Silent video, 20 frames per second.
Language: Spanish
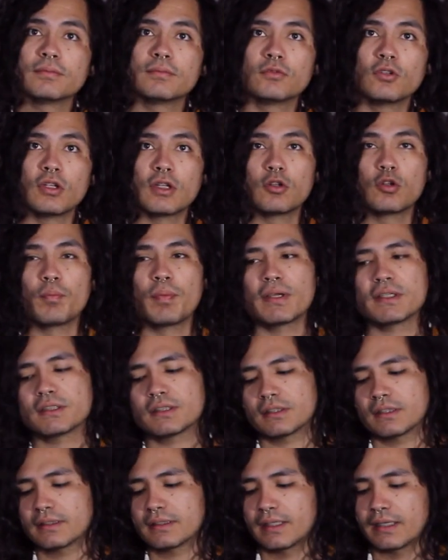donde tú
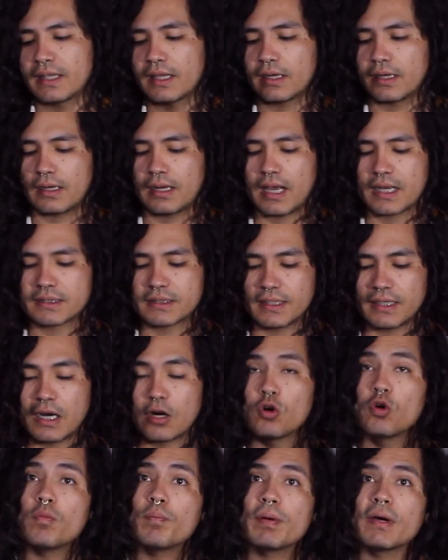puedes tener acceder
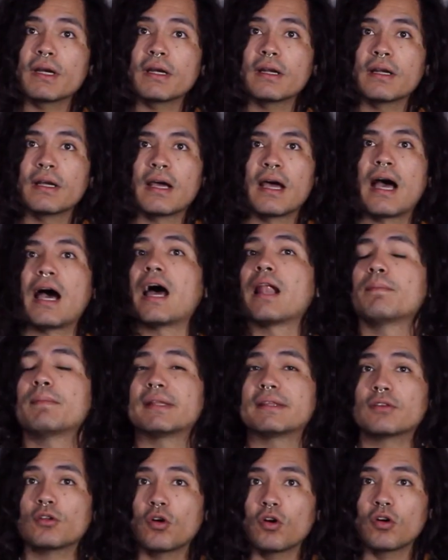al looper, al
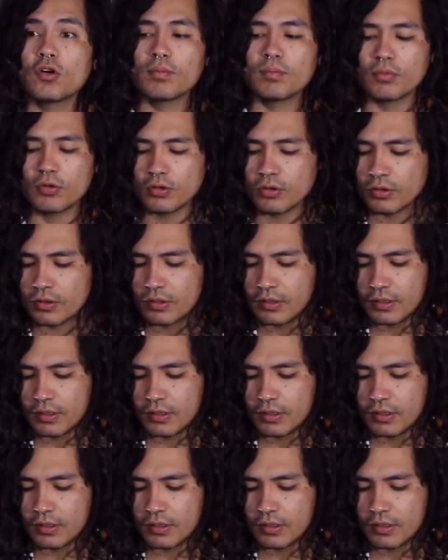metrónomo